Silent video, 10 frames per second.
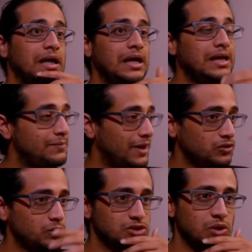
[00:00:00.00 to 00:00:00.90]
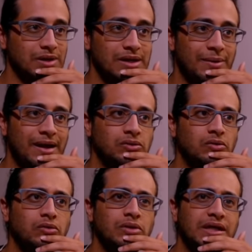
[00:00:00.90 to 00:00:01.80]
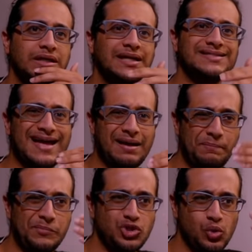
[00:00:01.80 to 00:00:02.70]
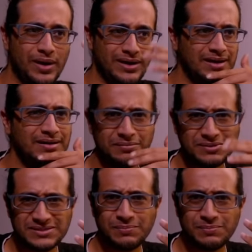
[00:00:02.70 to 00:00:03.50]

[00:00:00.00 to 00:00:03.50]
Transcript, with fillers: آه اللي بعده المستوى اللي بعده يعني اصعب بشويه